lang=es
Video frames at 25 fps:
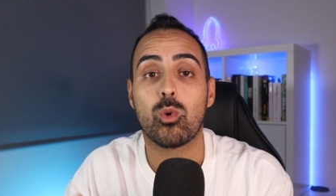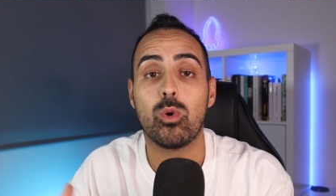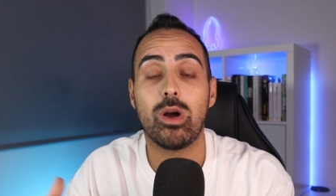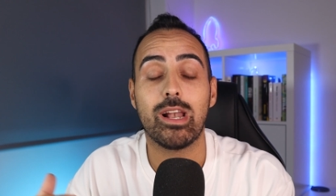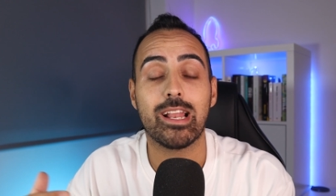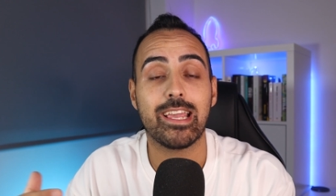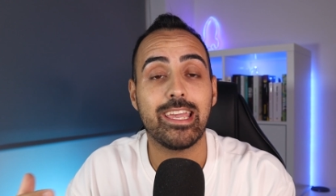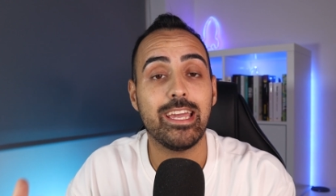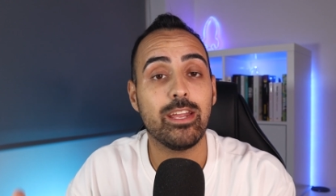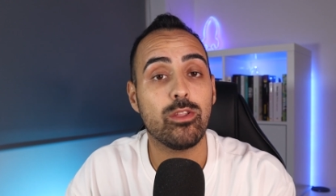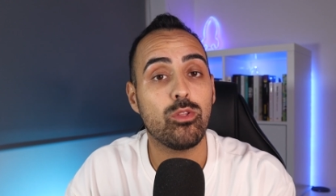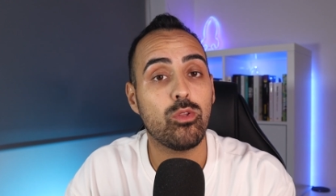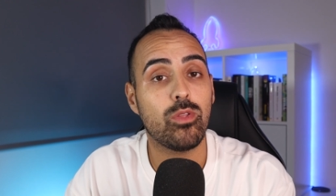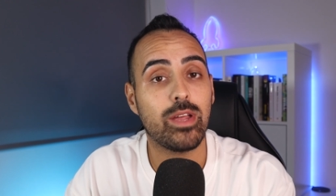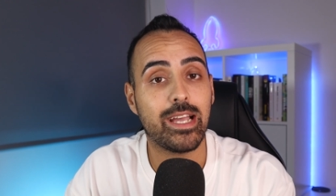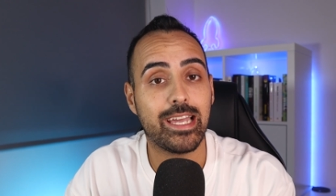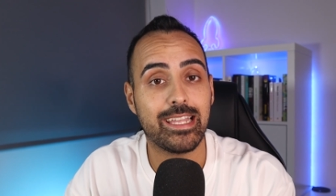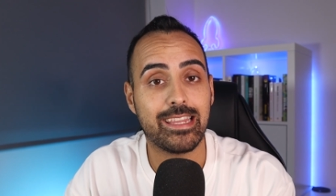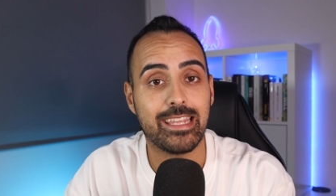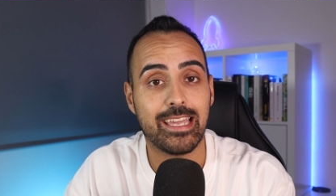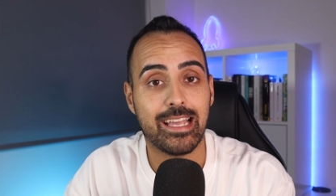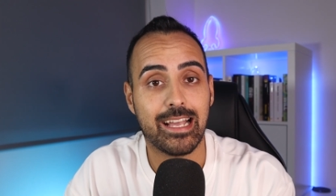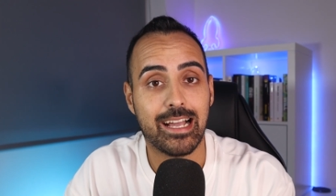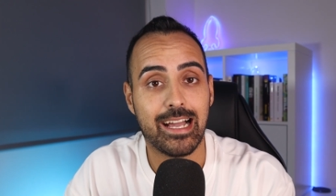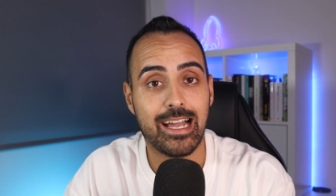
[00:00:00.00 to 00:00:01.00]
Cualquier duda
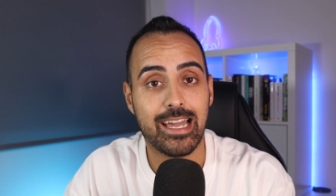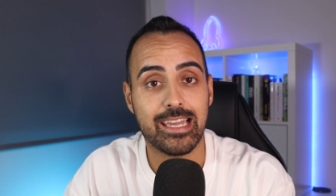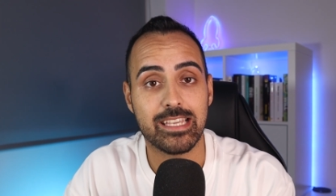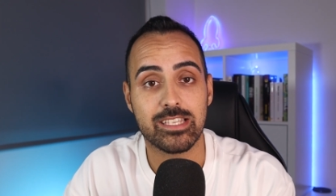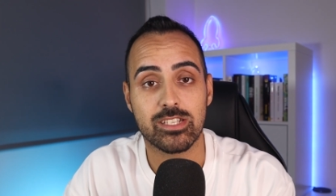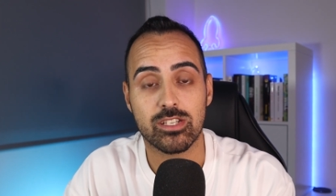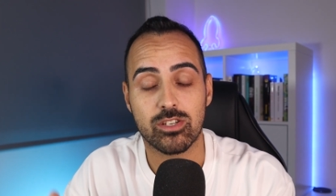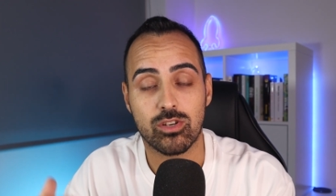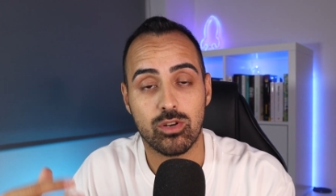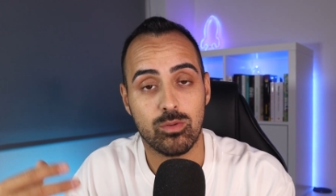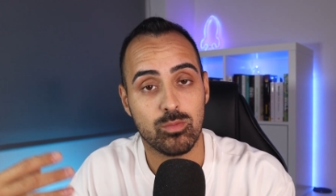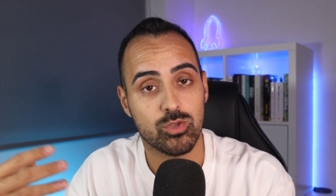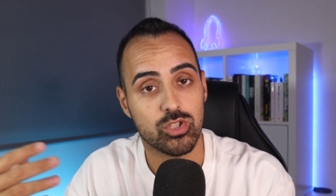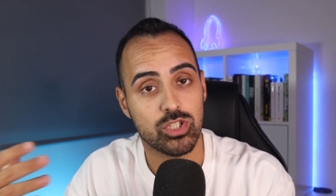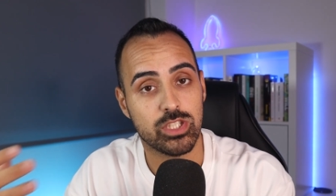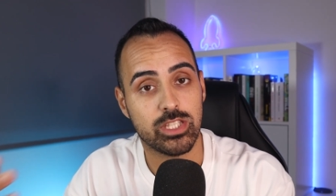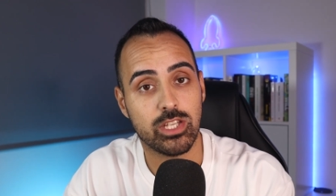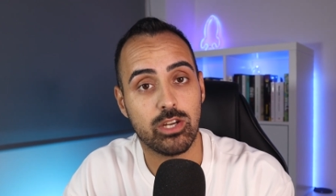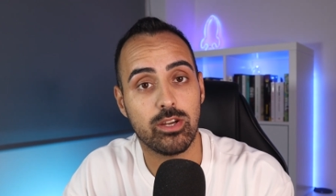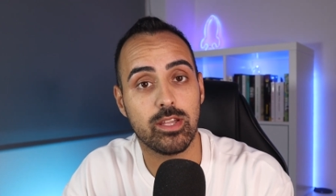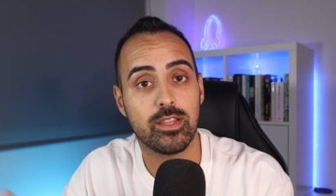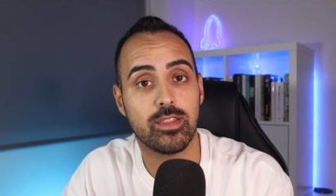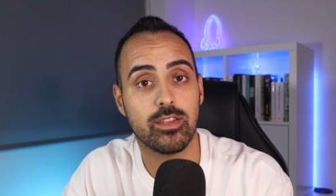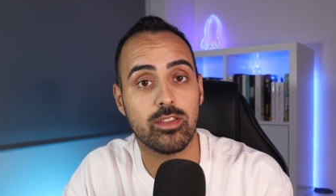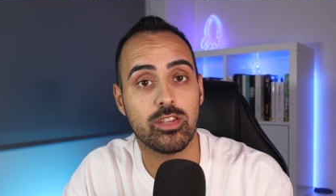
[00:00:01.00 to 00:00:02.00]
que tengáis, como os he
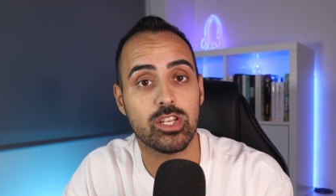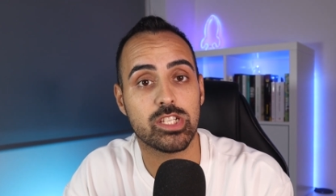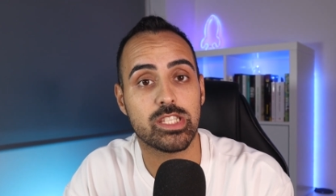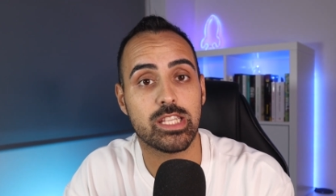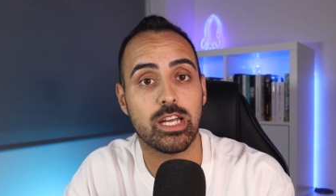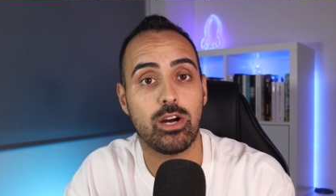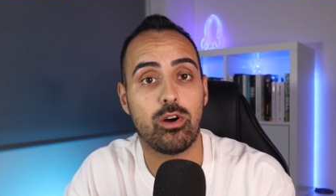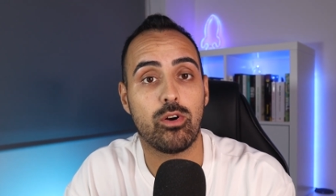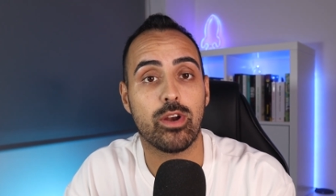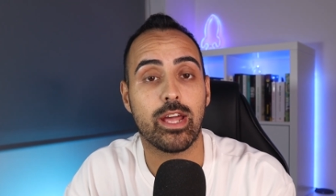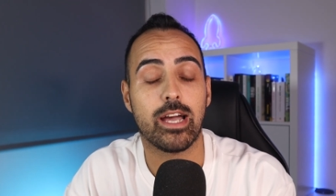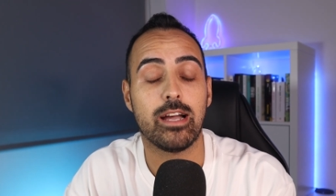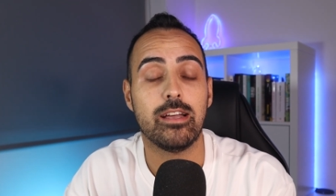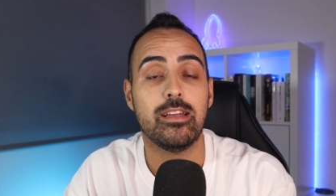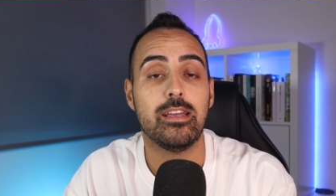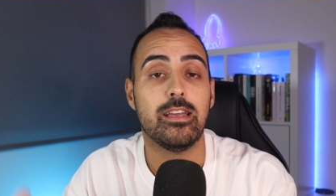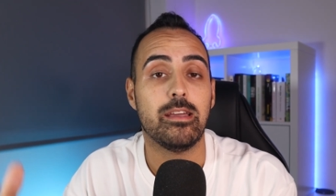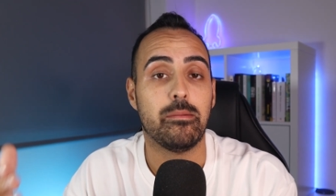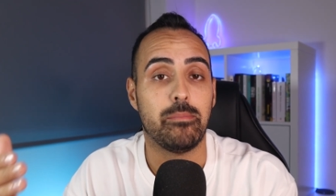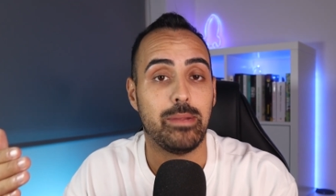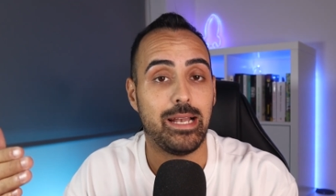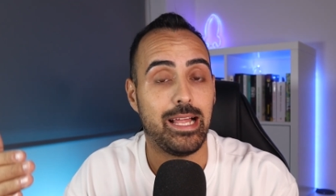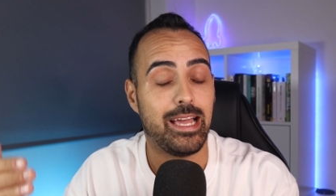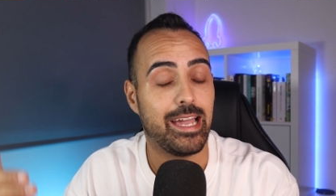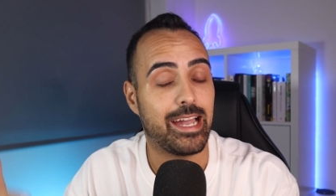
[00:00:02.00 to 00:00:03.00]
estado diciendo hasta ahora,
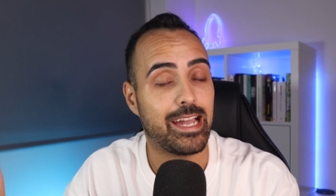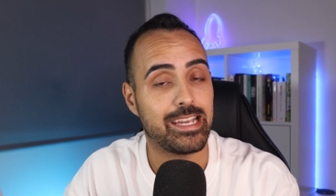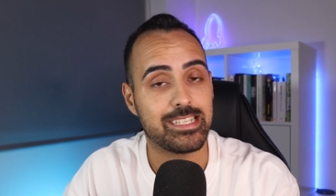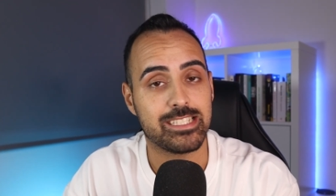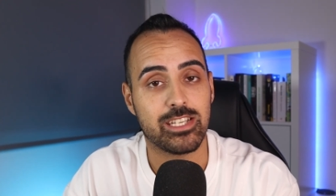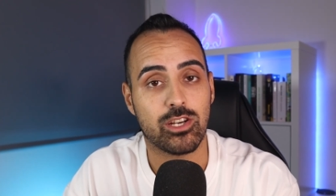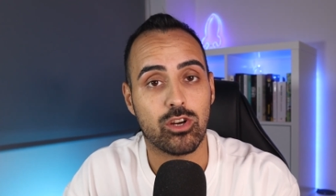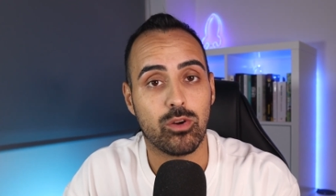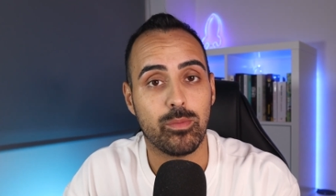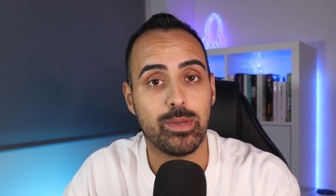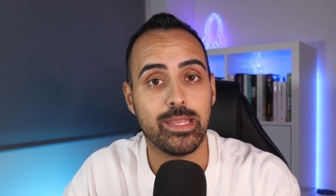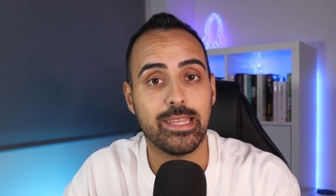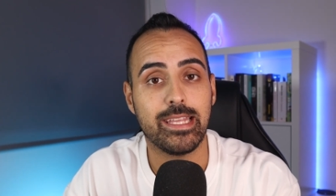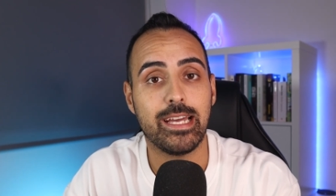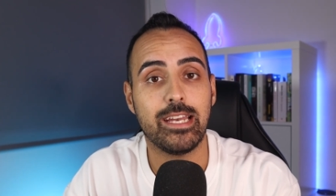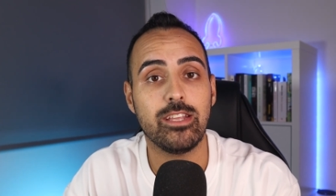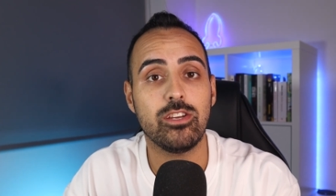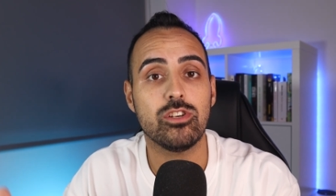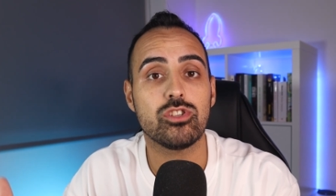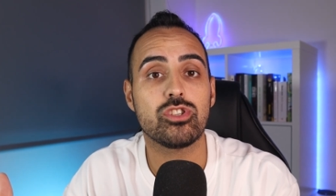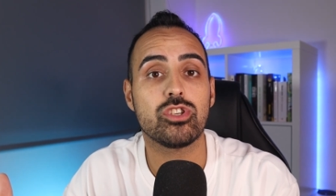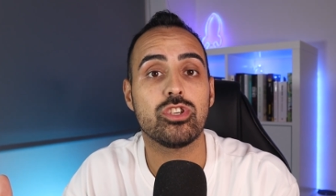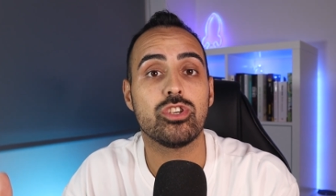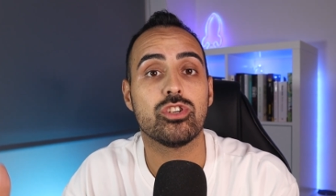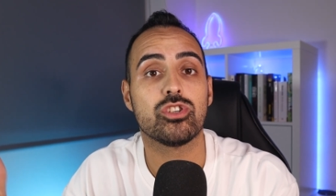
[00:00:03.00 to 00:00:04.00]
me la dejáis en
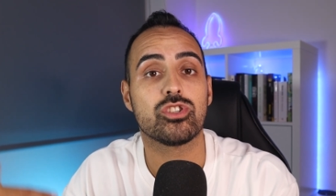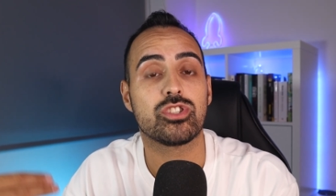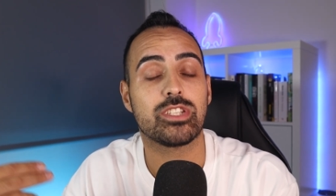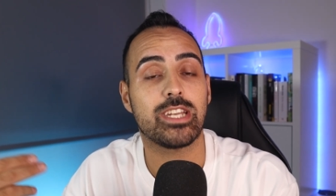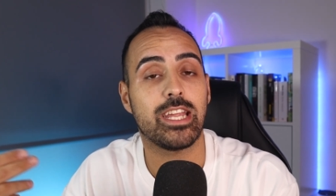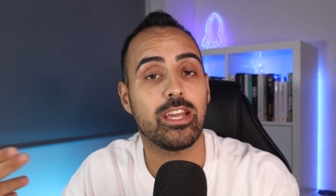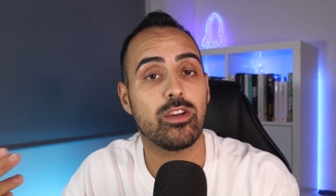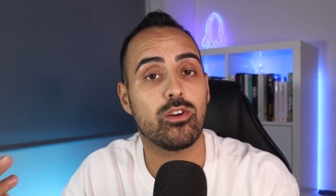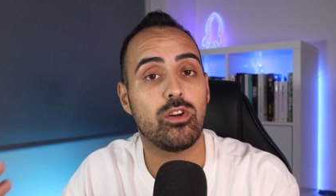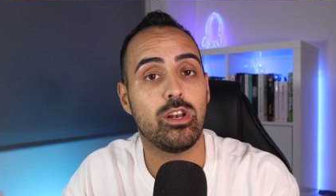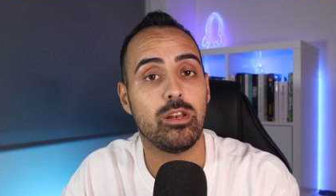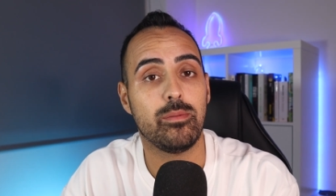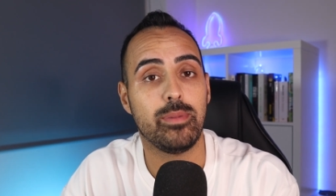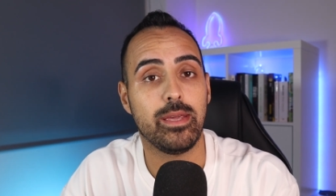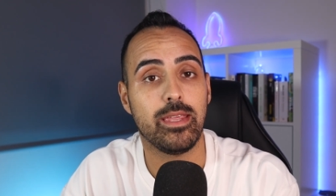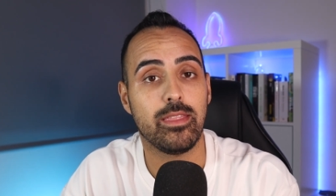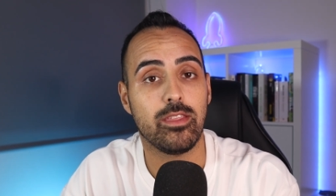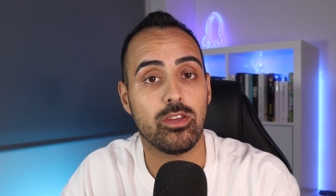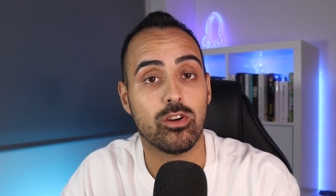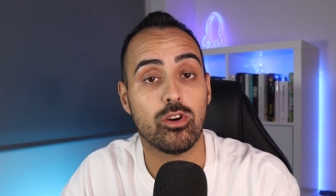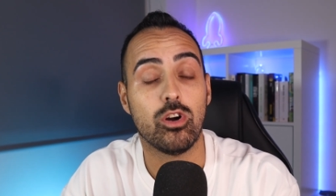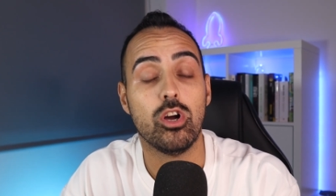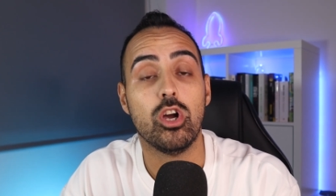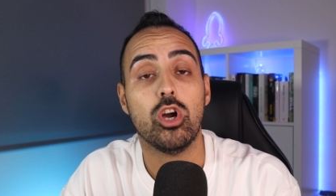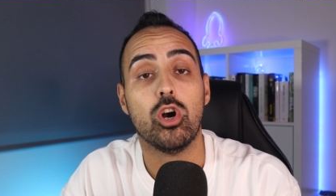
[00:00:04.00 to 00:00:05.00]
comentarios y os traigo el
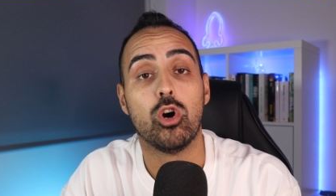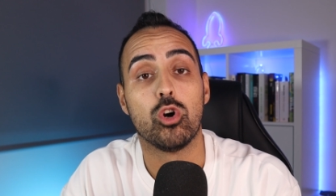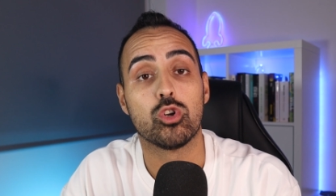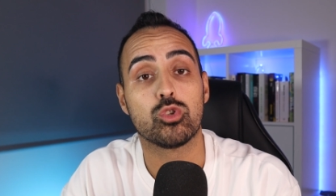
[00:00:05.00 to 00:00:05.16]
vídeo.